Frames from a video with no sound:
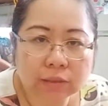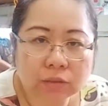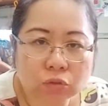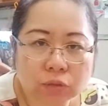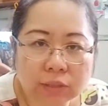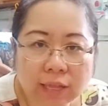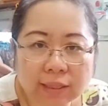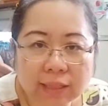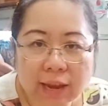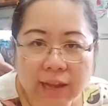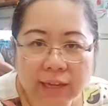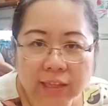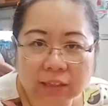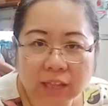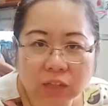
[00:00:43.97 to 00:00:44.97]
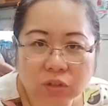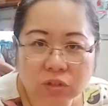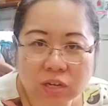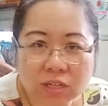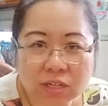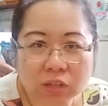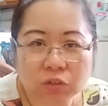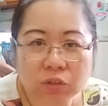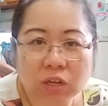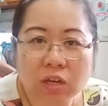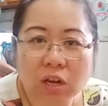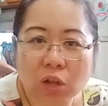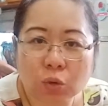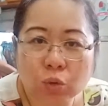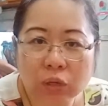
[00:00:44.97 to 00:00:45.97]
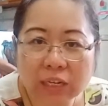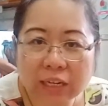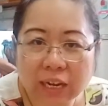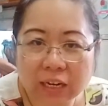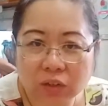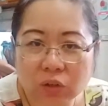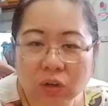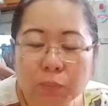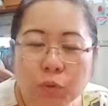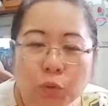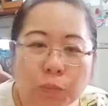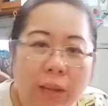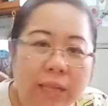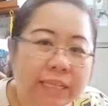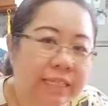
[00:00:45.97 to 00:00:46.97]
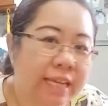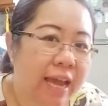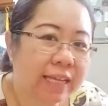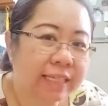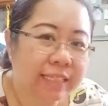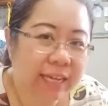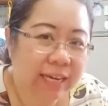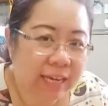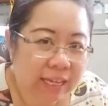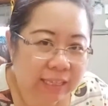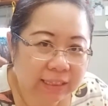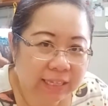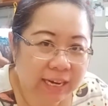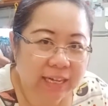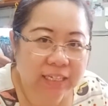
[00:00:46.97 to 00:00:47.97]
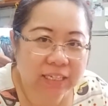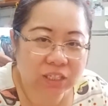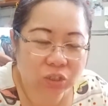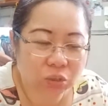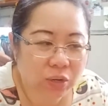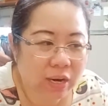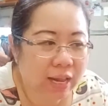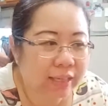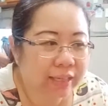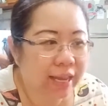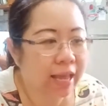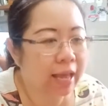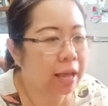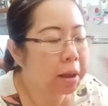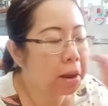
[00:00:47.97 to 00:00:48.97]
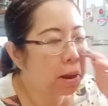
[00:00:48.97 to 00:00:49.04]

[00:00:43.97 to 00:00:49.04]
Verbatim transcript: Nusantara kita itu salah satunya adalah kuliner itu berupa jajanan tradisionalnya